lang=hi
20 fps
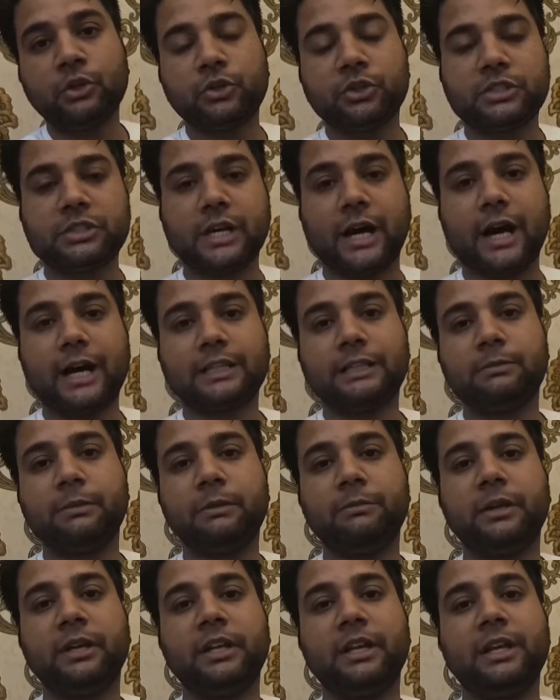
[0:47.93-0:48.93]
तो साथ
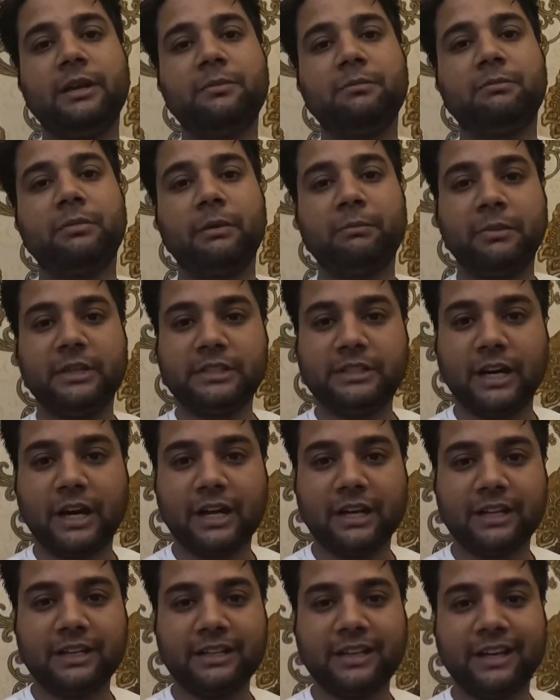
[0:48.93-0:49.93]
में मेरे मम्मी
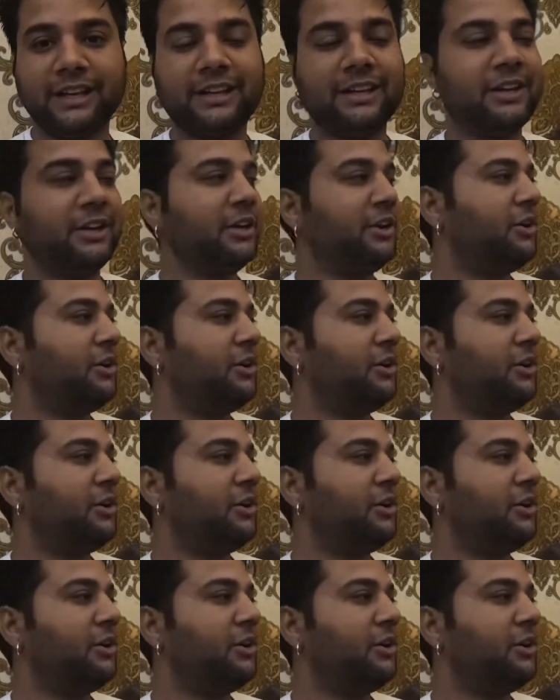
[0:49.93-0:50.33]
जा रहे हैं